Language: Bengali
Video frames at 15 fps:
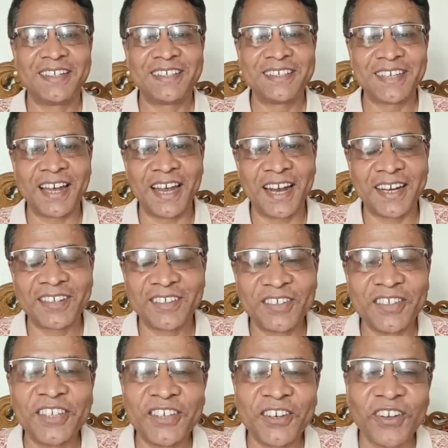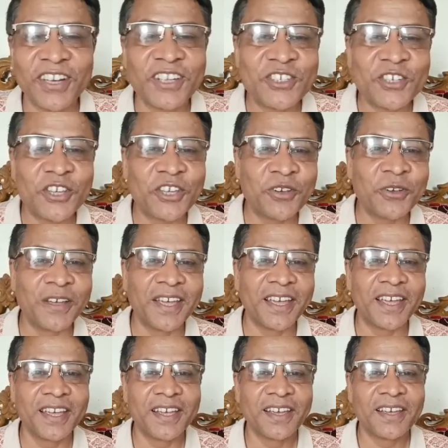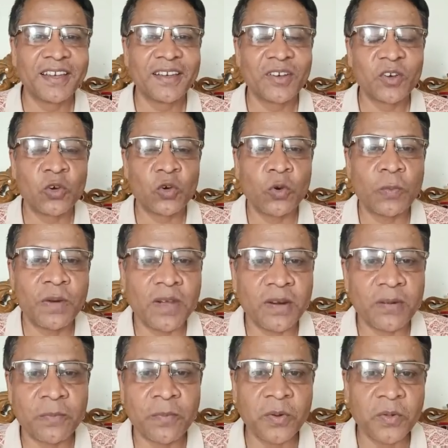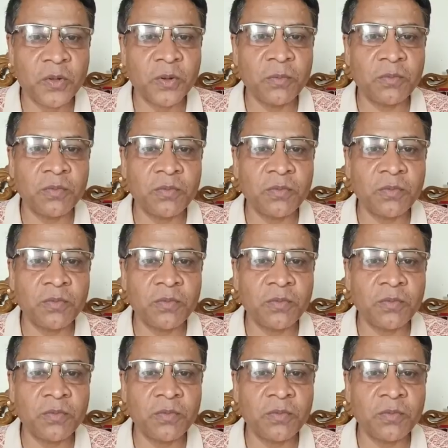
চার দুই গোলে জয়ী হয়ে কোপার প্রথম